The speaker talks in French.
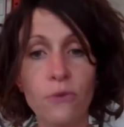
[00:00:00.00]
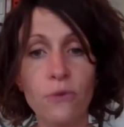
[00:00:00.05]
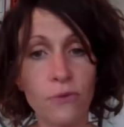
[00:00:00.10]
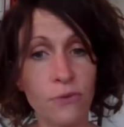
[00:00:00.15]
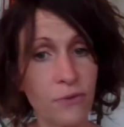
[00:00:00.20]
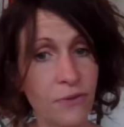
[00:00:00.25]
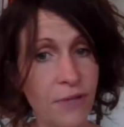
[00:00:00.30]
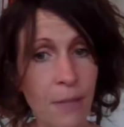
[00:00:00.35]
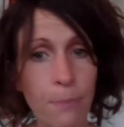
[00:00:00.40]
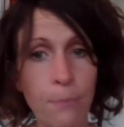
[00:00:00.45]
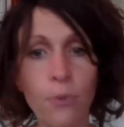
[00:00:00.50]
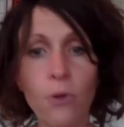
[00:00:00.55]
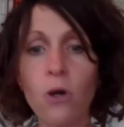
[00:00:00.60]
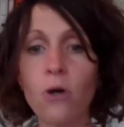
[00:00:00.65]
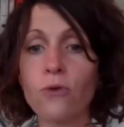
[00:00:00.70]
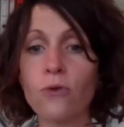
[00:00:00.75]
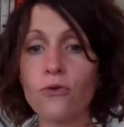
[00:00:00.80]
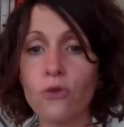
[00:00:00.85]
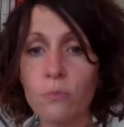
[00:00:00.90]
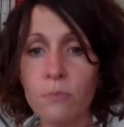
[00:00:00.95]

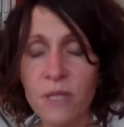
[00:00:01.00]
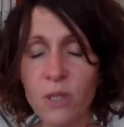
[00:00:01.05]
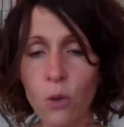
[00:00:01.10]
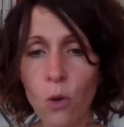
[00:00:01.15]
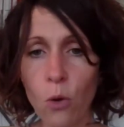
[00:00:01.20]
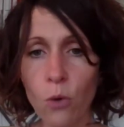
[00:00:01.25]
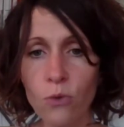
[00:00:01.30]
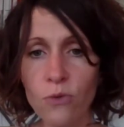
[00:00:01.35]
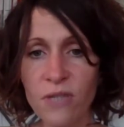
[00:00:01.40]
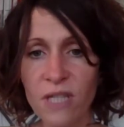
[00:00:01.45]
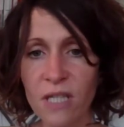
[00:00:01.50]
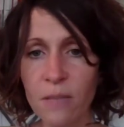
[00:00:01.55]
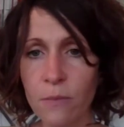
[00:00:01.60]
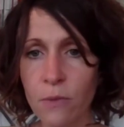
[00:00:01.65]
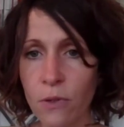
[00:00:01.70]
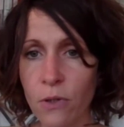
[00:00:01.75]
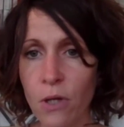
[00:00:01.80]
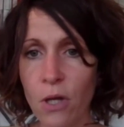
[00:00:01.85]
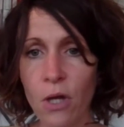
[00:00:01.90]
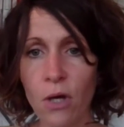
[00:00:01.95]
d'apport de
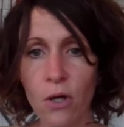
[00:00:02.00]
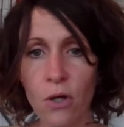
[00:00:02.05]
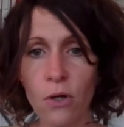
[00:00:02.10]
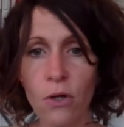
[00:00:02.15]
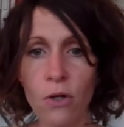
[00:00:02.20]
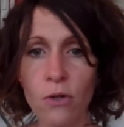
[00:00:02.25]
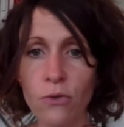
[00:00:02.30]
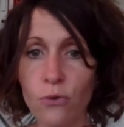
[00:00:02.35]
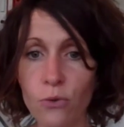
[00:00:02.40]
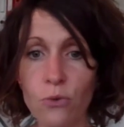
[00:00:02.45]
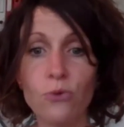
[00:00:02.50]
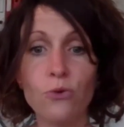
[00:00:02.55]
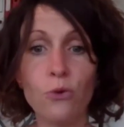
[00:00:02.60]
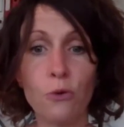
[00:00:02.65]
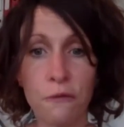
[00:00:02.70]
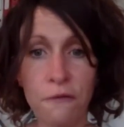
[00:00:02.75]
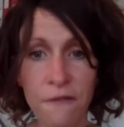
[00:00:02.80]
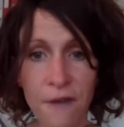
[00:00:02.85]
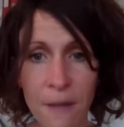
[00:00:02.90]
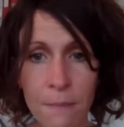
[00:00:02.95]
micronutriments, euh, de,
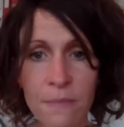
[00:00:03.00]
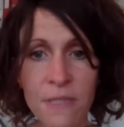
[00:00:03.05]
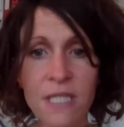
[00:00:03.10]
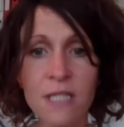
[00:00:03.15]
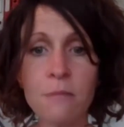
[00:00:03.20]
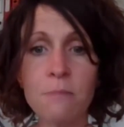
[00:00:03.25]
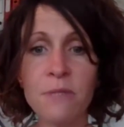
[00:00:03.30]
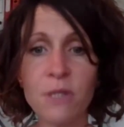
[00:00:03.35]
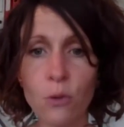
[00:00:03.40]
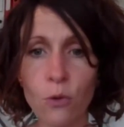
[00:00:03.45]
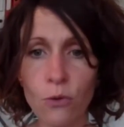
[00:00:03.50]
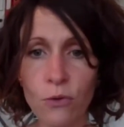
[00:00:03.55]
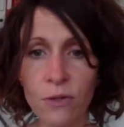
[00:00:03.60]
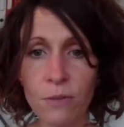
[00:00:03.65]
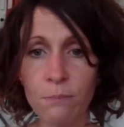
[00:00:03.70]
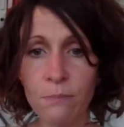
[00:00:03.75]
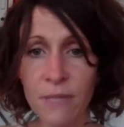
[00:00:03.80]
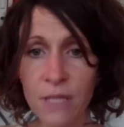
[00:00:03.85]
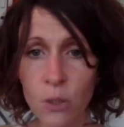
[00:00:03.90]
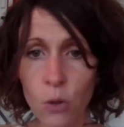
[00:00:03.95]
famine
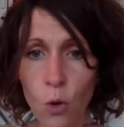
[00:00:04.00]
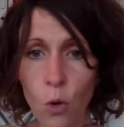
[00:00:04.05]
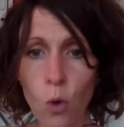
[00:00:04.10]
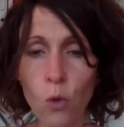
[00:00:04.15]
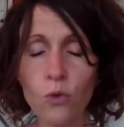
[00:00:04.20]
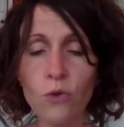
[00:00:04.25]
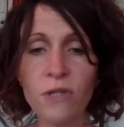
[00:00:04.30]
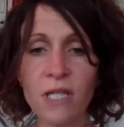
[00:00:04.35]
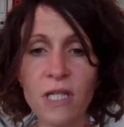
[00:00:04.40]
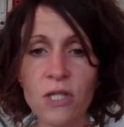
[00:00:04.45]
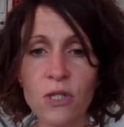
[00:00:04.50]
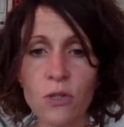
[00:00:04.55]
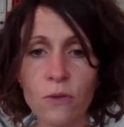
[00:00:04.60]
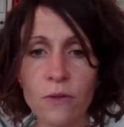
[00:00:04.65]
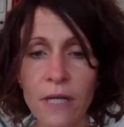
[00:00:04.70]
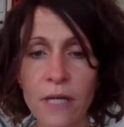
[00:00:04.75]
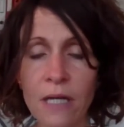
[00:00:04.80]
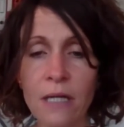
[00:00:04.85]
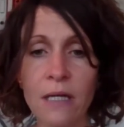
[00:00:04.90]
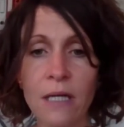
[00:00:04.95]

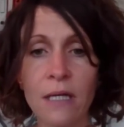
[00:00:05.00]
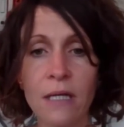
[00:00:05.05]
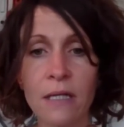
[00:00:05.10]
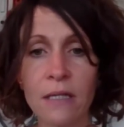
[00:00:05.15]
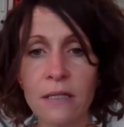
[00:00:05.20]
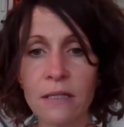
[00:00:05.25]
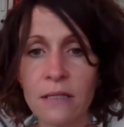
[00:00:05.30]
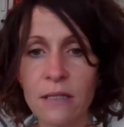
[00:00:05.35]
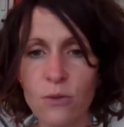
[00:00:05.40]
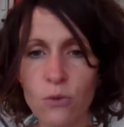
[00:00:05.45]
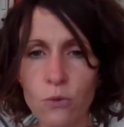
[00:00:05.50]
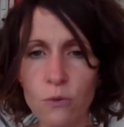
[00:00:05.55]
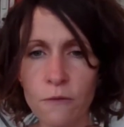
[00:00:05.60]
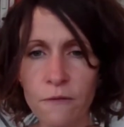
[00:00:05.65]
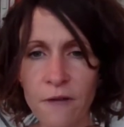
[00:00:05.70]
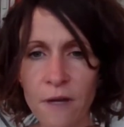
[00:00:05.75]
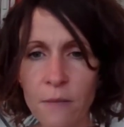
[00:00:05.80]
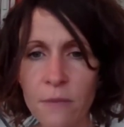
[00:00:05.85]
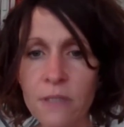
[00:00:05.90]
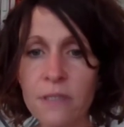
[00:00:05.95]
micronutritionnelle qui est une
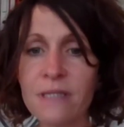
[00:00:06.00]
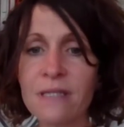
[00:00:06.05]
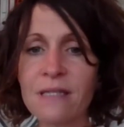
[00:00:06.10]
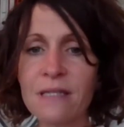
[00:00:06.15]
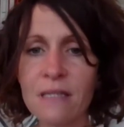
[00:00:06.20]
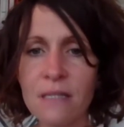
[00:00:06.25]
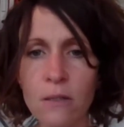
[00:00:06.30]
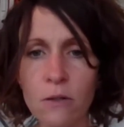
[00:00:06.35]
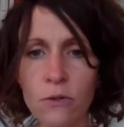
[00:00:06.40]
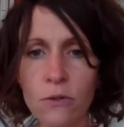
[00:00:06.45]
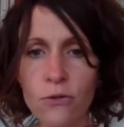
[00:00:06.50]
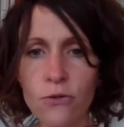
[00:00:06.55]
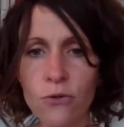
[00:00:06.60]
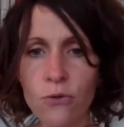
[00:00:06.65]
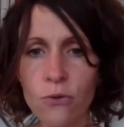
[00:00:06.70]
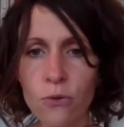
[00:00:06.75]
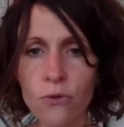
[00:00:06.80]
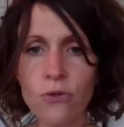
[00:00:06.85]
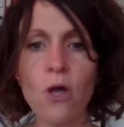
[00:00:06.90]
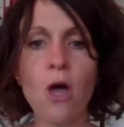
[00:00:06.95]
famine
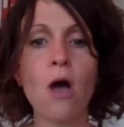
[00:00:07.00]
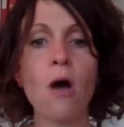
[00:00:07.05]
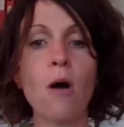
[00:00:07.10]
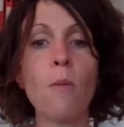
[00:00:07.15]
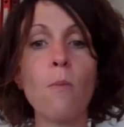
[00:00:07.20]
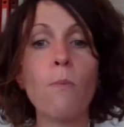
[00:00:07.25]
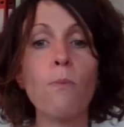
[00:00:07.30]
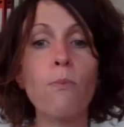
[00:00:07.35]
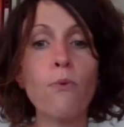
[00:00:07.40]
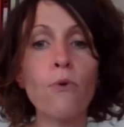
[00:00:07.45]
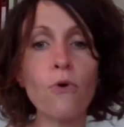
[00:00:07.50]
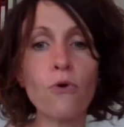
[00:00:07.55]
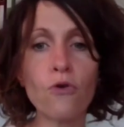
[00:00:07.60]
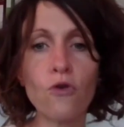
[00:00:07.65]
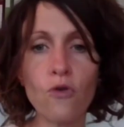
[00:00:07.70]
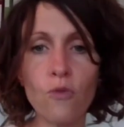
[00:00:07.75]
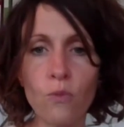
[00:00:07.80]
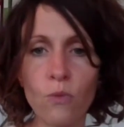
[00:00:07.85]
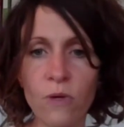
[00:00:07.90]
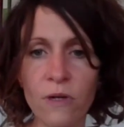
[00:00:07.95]
silencieuse,
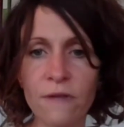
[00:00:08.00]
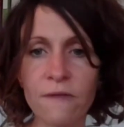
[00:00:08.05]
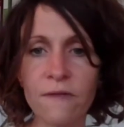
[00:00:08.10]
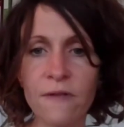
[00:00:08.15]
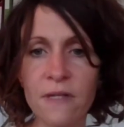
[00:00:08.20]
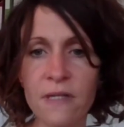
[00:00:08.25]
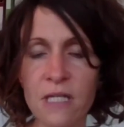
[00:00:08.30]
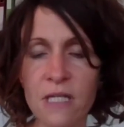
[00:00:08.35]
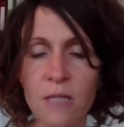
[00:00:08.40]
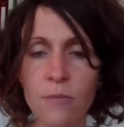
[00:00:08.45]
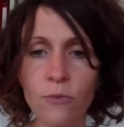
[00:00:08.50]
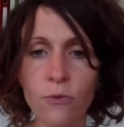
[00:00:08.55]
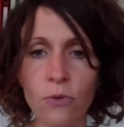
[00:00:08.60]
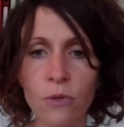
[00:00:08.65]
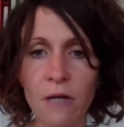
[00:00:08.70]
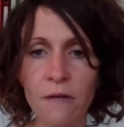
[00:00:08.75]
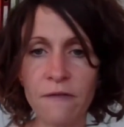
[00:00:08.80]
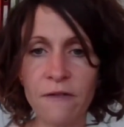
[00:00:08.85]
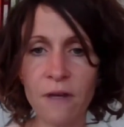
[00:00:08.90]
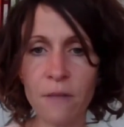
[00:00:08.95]
beaucoup moins visible que
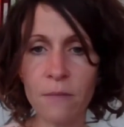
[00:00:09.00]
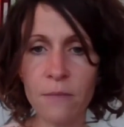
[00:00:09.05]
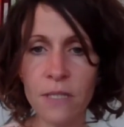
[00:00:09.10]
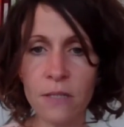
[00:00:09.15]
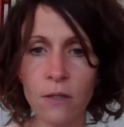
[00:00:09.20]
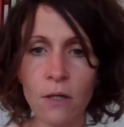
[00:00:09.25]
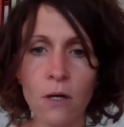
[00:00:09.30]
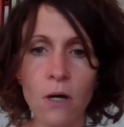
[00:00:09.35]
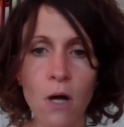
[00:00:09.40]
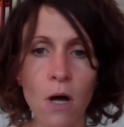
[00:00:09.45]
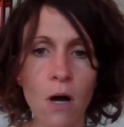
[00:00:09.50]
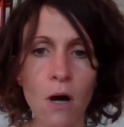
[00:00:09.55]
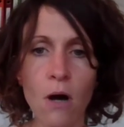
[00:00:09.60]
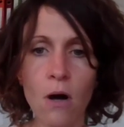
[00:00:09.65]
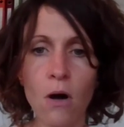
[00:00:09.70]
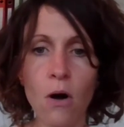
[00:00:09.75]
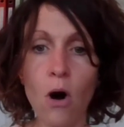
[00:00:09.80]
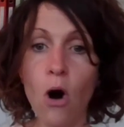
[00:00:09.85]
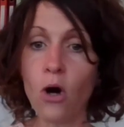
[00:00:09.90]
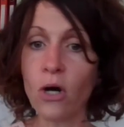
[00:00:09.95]
la famine en,
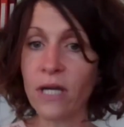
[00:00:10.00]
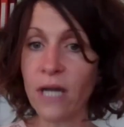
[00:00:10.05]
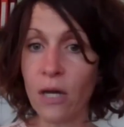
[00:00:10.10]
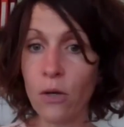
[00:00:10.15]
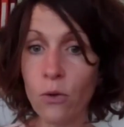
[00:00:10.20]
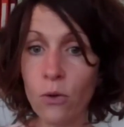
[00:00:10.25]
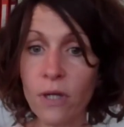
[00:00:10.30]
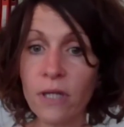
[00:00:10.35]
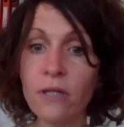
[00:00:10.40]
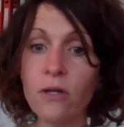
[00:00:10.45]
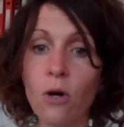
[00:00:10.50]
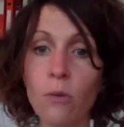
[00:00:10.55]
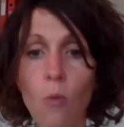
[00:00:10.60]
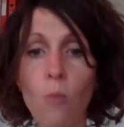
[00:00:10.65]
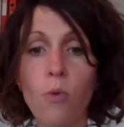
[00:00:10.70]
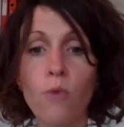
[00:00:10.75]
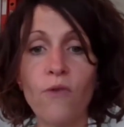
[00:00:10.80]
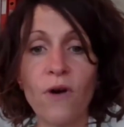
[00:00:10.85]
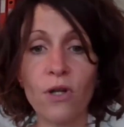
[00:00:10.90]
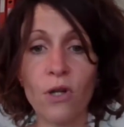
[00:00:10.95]
euh, en calories,
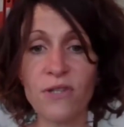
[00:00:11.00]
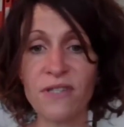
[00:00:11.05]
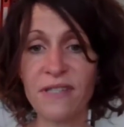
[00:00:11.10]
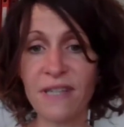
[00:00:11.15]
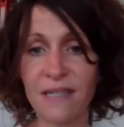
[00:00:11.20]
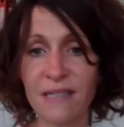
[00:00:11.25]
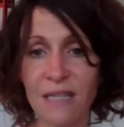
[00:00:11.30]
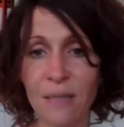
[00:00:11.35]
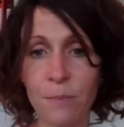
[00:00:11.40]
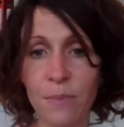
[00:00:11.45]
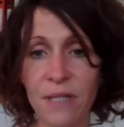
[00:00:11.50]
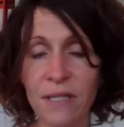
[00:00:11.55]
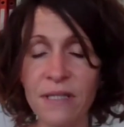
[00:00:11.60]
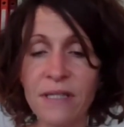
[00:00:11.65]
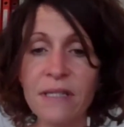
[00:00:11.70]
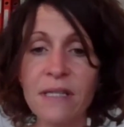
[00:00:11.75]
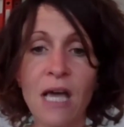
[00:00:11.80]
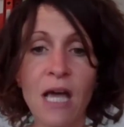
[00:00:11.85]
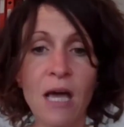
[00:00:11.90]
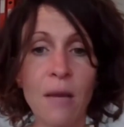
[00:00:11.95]
on peut voir dans certains
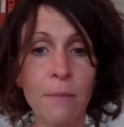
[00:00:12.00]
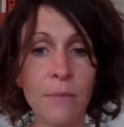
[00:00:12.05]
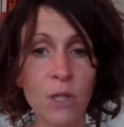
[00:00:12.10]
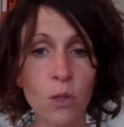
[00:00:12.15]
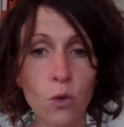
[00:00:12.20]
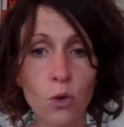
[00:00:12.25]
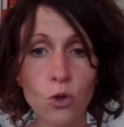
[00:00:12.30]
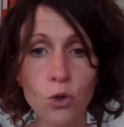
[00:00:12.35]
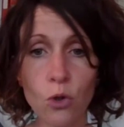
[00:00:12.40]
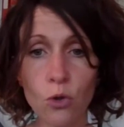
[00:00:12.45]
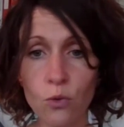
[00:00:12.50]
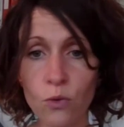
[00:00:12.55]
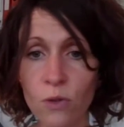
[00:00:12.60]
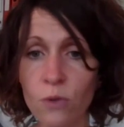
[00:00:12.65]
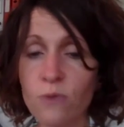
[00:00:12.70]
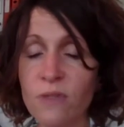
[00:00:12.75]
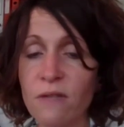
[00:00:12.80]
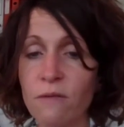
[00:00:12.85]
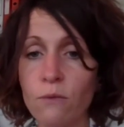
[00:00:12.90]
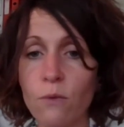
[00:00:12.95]
pays, mais aujourd'hui
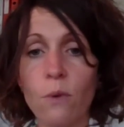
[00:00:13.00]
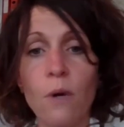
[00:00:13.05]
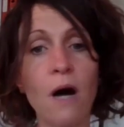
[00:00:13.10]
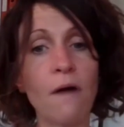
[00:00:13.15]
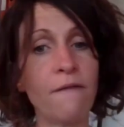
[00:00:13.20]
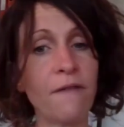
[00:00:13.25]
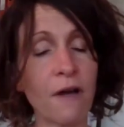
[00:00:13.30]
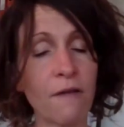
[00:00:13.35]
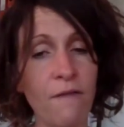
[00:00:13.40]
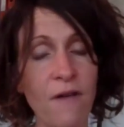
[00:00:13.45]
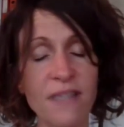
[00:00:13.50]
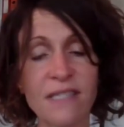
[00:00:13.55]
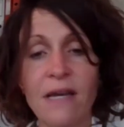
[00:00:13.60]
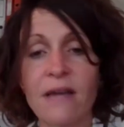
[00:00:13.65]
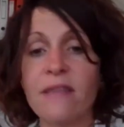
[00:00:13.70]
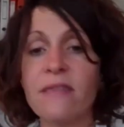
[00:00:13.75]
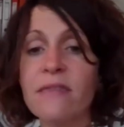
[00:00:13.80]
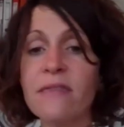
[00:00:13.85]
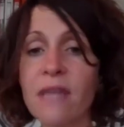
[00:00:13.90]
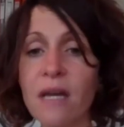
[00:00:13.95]
nous avons à faire face à
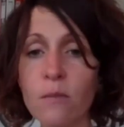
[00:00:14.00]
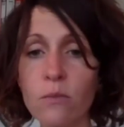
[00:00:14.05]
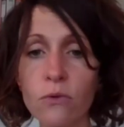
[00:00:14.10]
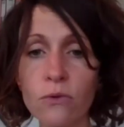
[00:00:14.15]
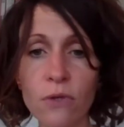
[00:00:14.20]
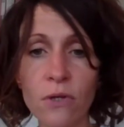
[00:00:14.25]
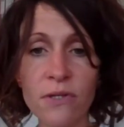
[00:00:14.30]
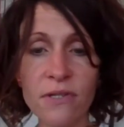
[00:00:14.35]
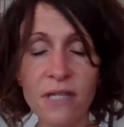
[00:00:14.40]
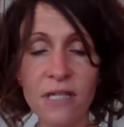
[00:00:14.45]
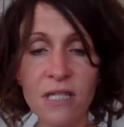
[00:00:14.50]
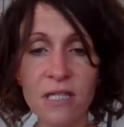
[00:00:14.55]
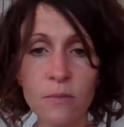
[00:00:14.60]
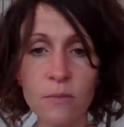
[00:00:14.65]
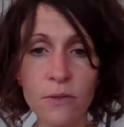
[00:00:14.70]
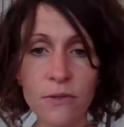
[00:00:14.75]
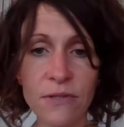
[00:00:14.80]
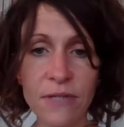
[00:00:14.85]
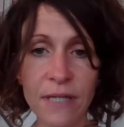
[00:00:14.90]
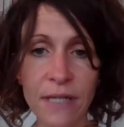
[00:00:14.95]
une abondance
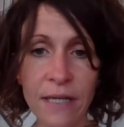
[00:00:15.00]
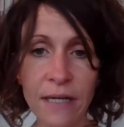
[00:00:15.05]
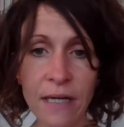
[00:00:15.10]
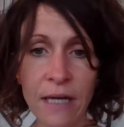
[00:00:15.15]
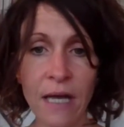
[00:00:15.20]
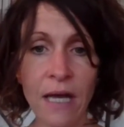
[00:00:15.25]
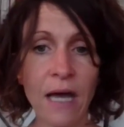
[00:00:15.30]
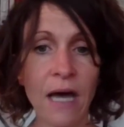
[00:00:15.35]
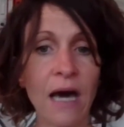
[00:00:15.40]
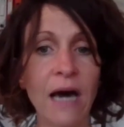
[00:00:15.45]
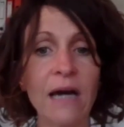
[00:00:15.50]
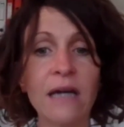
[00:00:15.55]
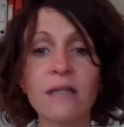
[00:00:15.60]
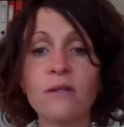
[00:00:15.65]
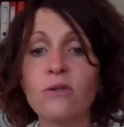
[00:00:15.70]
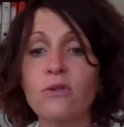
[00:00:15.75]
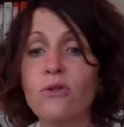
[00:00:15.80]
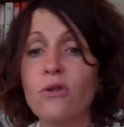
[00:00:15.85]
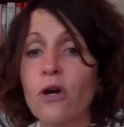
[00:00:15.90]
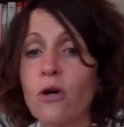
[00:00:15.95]
alimentaire, à
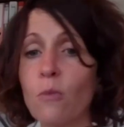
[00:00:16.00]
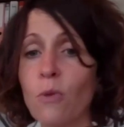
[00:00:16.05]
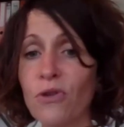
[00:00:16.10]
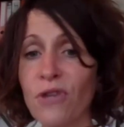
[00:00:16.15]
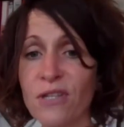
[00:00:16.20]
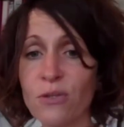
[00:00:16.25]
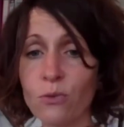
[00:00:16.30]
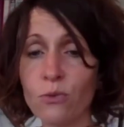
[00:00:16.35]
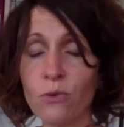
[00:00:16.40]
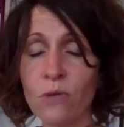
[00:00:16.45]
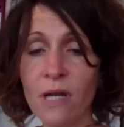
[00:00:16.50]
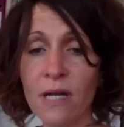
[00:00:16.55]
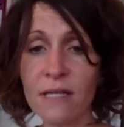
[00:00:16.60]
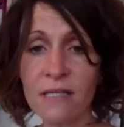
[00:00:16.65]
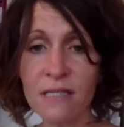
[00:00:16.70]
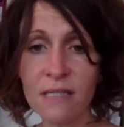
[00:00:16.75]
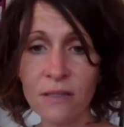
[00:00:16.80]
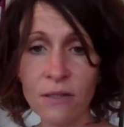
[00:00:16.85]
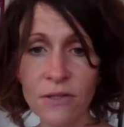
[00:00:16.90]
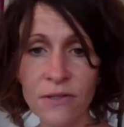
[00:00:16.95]
une augmentation de la
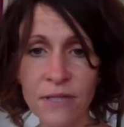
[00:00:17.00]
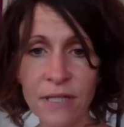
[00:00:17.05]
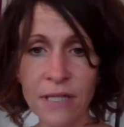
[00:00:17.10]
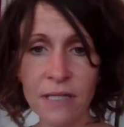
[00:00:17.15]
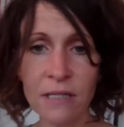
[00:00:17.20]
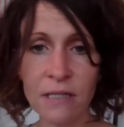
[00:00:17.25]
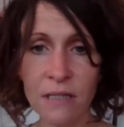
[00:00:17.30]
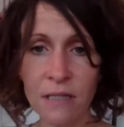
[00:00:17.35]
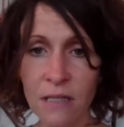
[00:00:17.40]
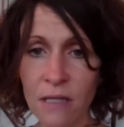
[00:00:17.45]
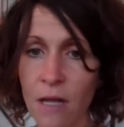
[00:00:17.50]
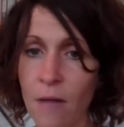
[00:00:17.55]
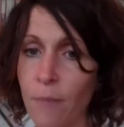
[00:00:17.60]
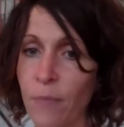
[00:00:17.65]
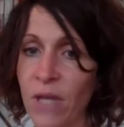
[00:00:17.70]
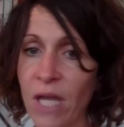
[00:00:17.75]
sédentarité,